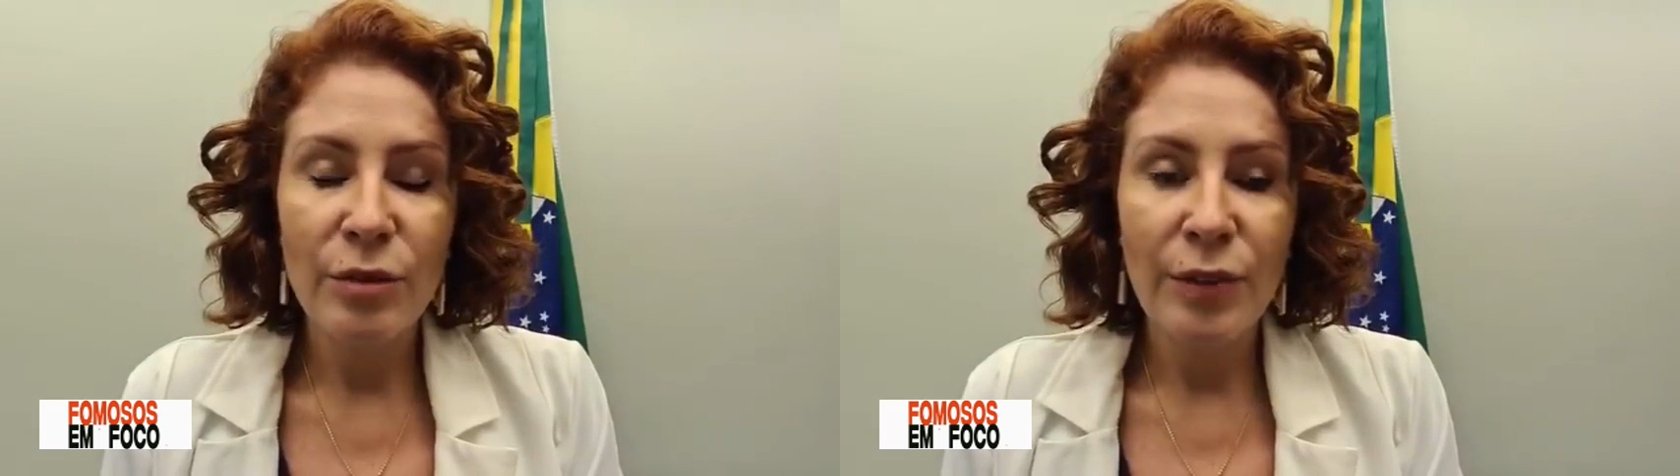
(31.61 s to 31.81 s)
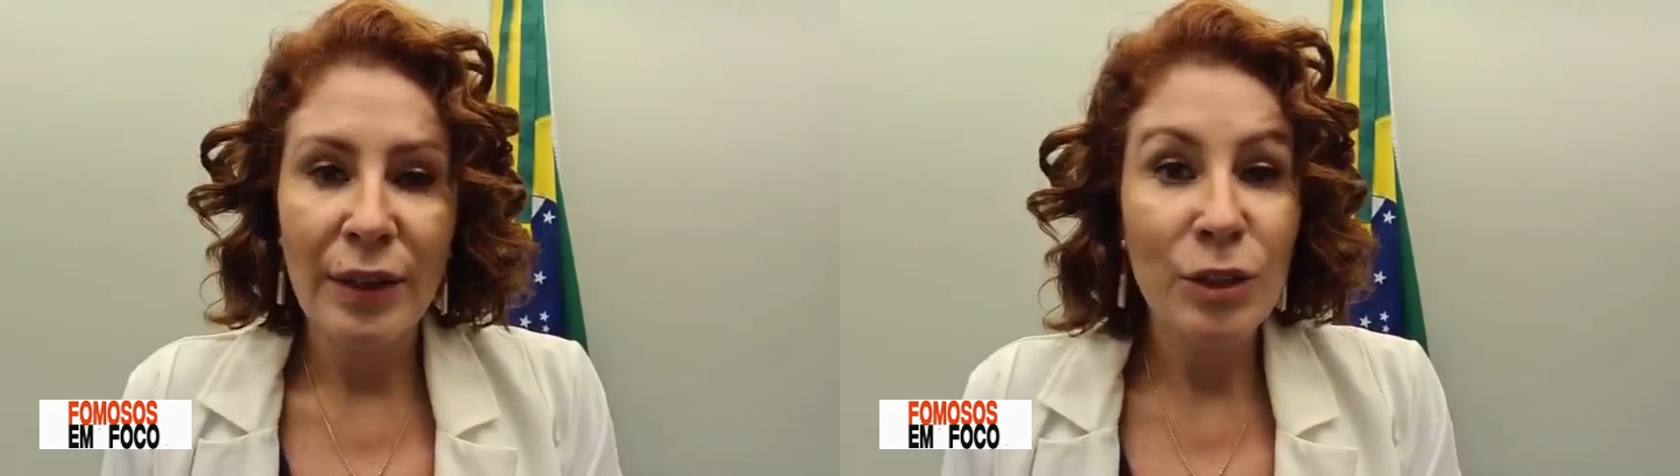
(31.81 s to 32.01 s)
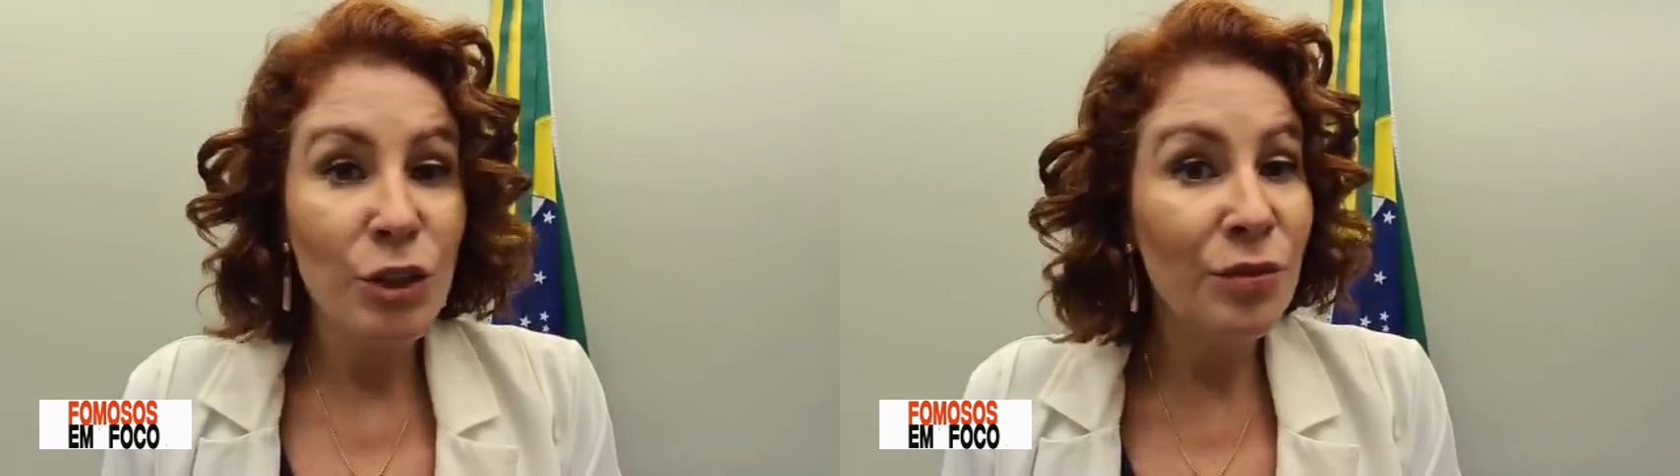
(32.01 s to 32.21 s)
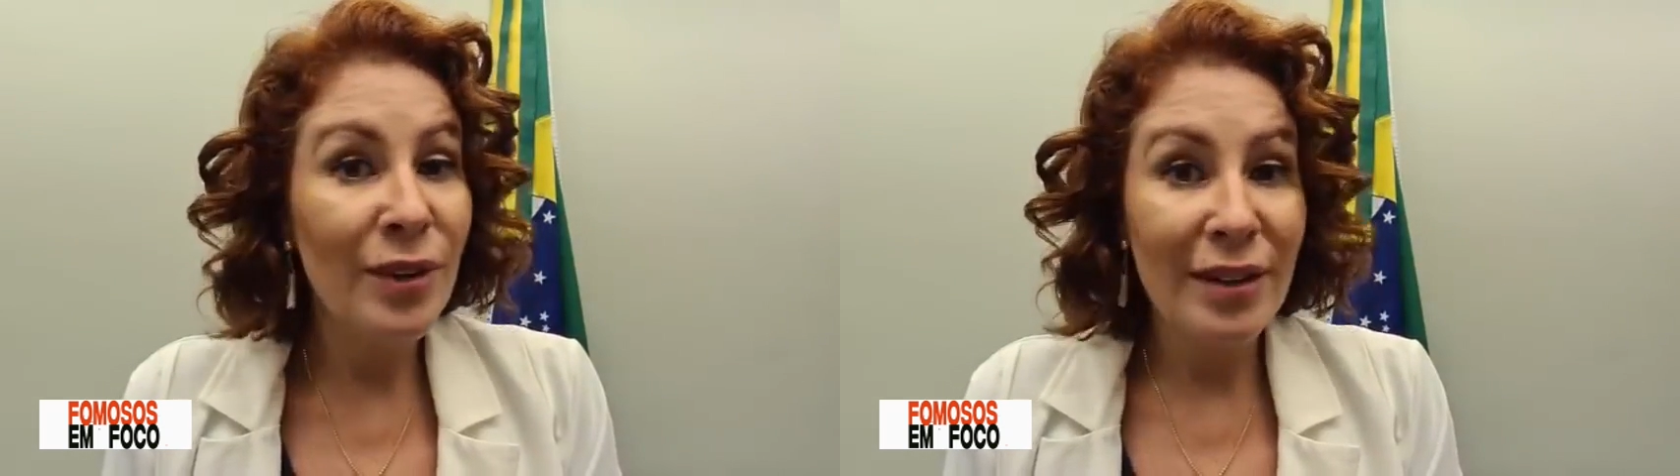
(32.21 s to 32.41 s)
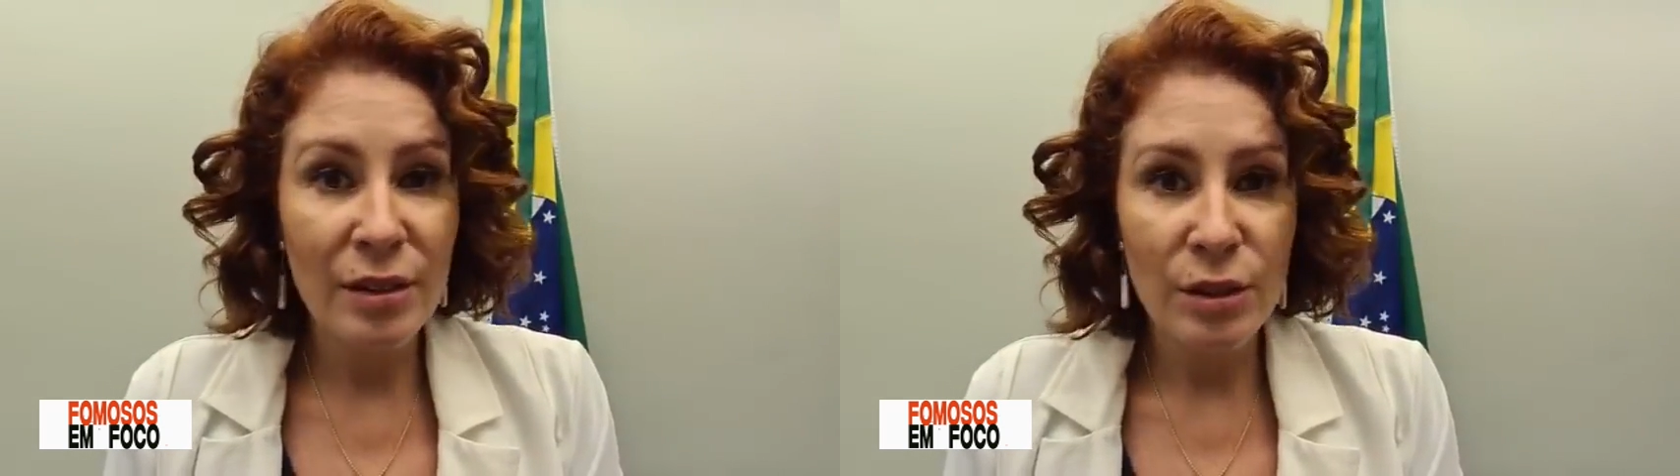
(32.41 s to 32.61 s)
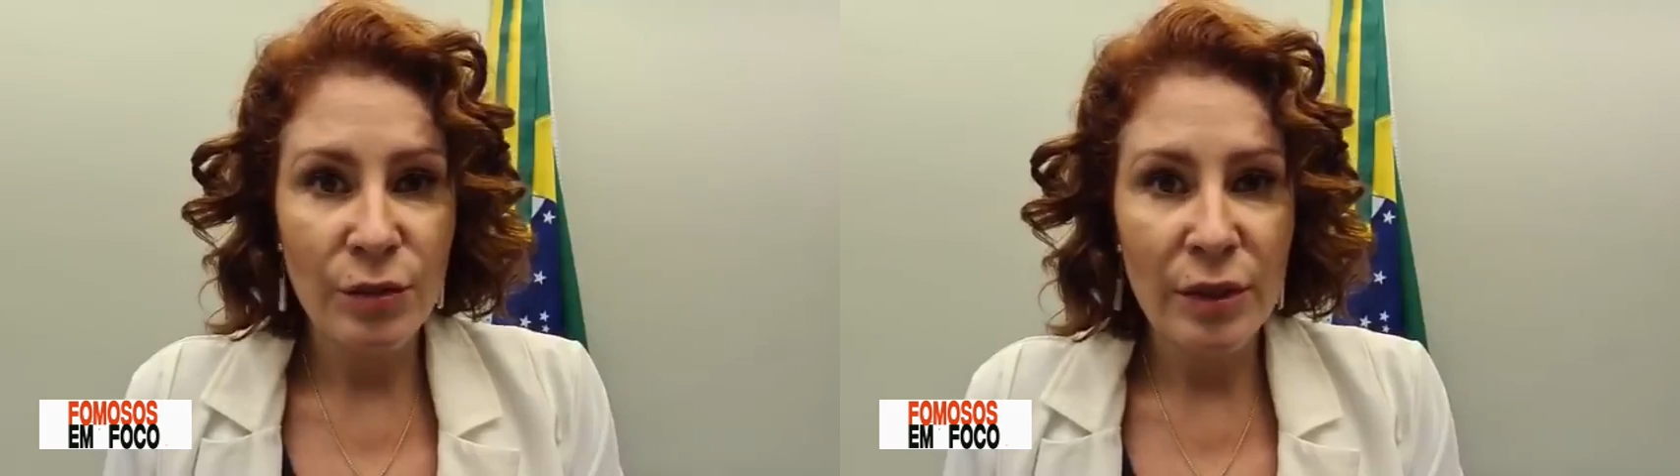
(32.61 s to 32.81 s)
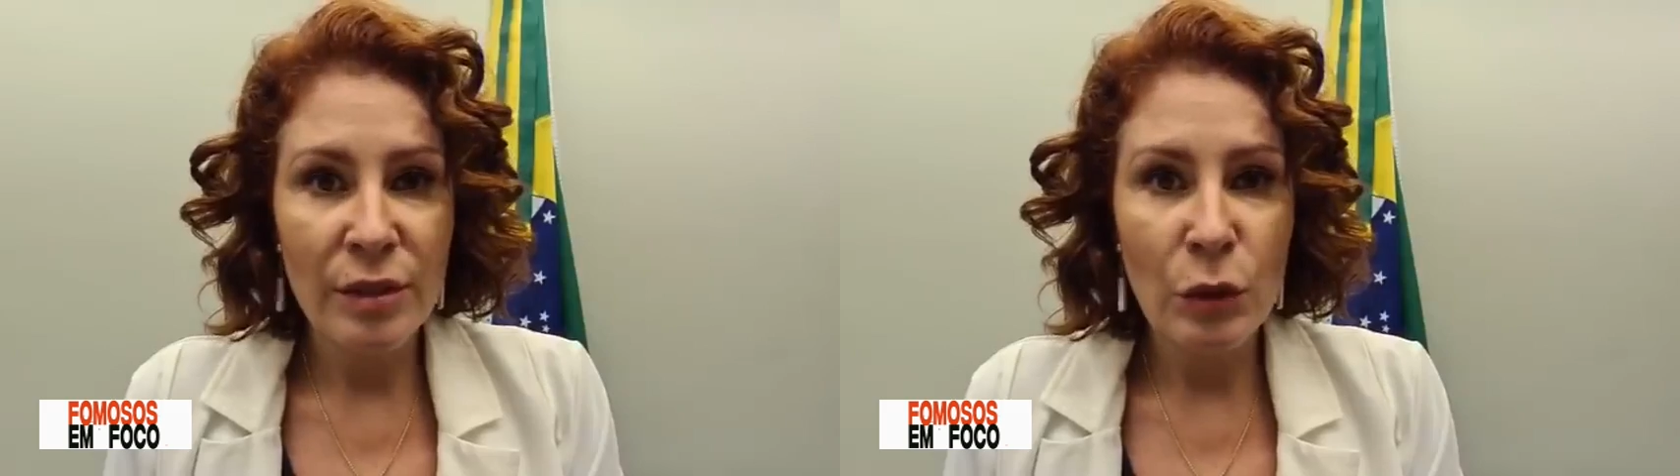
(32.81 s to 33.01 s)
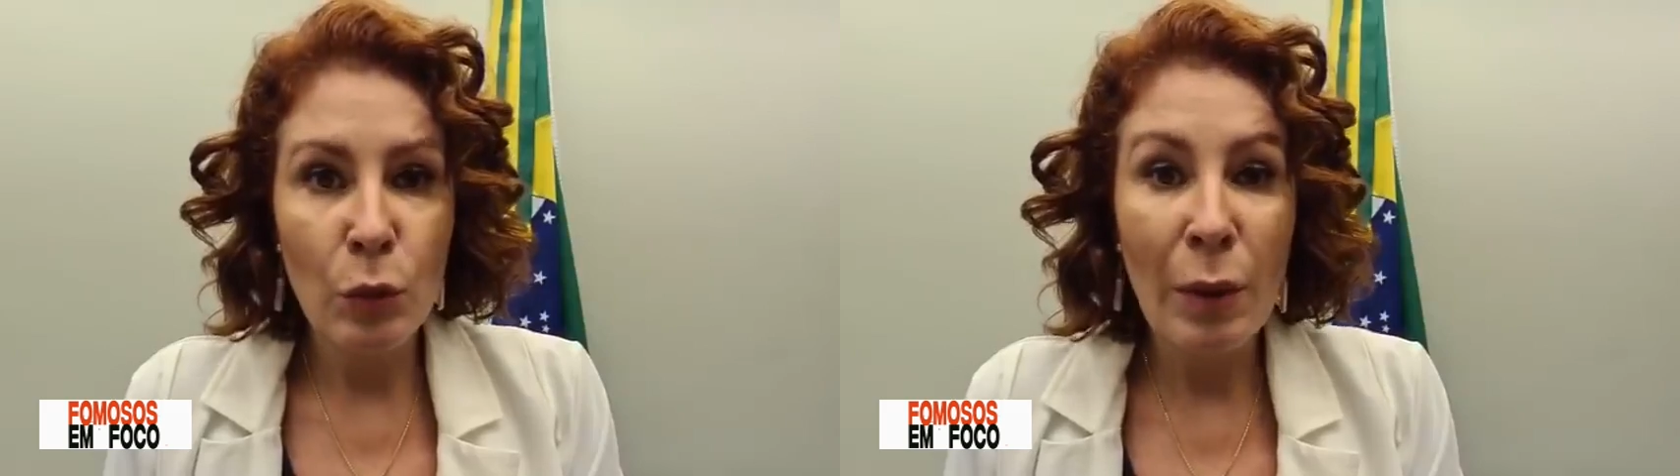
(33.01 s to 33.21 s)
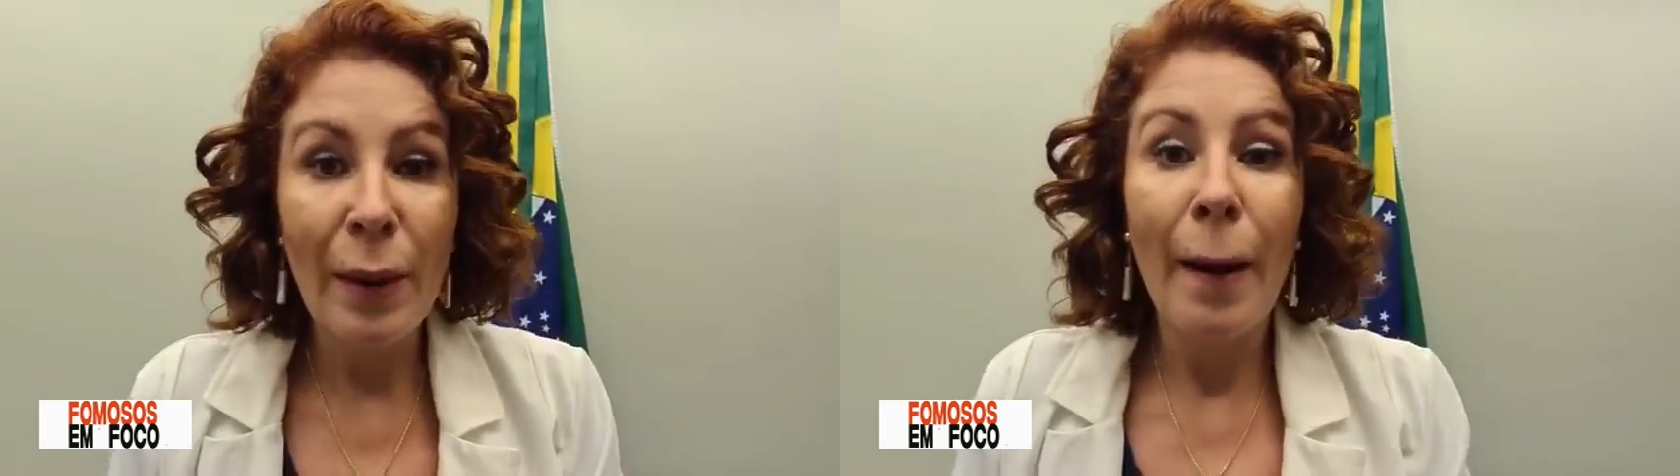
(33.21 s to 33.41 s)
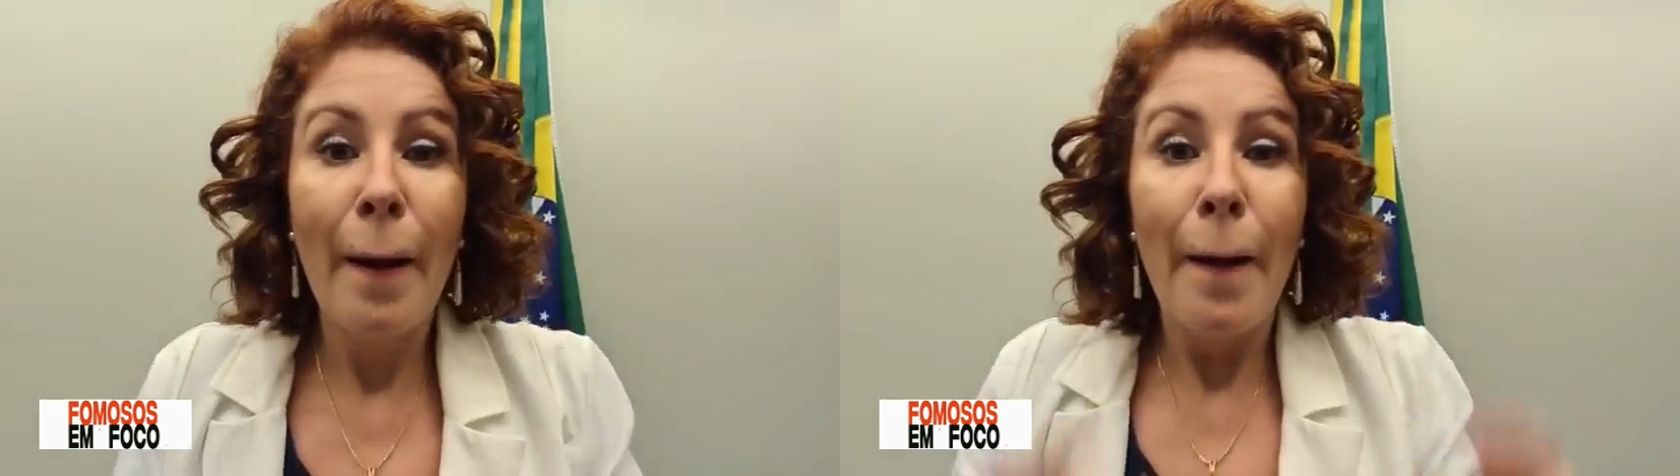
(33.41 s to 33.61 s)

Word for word: fala diversas vezes em uma